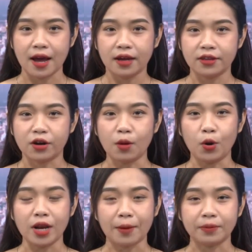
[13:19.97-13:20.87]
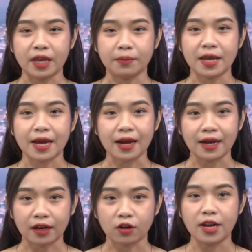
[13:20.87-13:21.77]
vừa có buổi làm việc với các
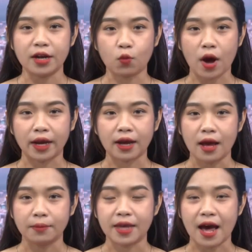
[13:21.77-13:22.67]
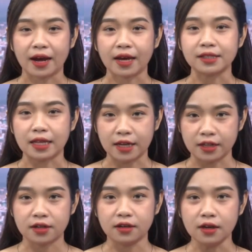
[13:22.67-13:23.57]
ngành có liên quan và các xã thị
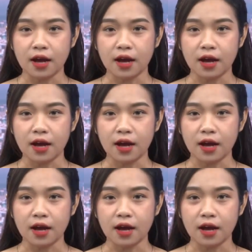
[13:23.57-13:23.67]
trấn